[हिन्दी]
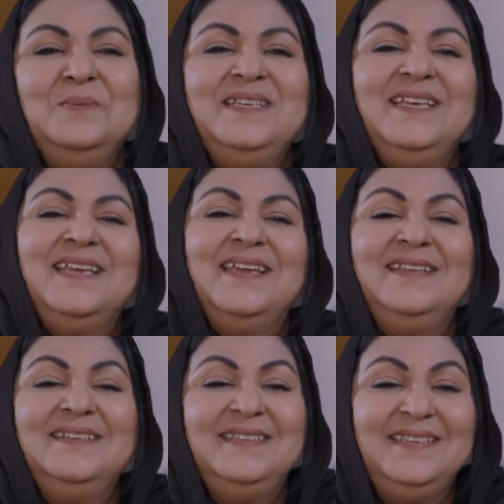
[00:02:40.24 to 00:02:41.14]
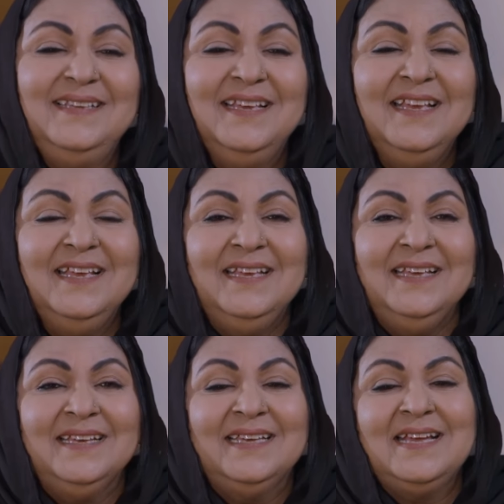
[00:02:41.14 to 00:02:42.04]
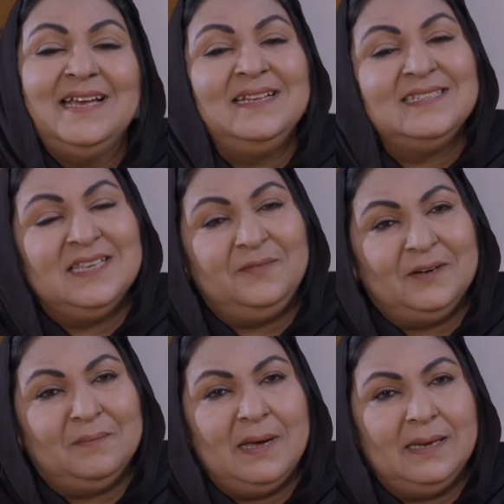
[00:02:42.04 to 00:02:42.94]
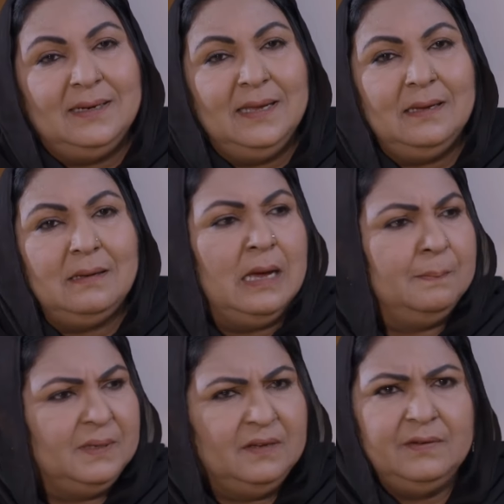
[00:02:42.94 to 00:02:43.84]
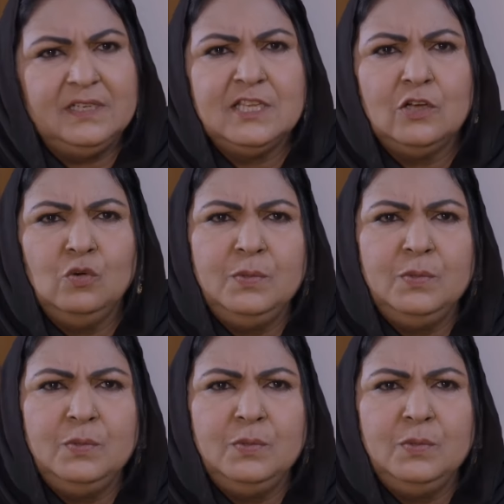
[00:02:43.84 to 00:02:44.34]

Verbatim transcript: हाँ तो मैं ये कह रही थी कि कल से फरमान ना अपनी विरसा